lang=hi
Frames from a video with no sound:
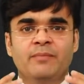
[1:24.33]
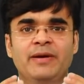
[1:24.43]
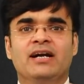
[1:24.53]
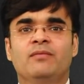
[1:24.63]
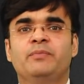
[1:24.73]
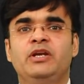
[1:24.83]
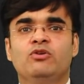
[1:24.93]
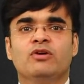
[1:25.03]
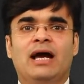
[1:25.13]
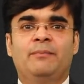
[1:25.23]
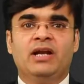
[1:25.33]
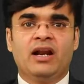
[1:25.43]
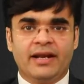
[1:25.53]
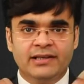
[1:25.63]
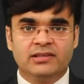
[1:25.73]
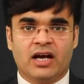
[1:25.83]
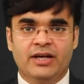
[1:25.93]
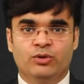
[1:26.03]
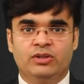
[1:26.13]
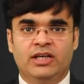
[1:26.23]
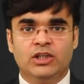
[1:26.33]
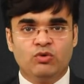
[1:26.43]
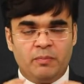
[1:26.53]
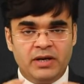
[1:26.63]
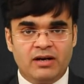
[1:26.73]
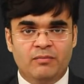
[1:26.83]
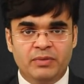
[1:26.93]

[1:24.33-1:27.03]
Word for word: जब एक कंपनी को कैपिटल रेज करनी होती है तो वो अपनी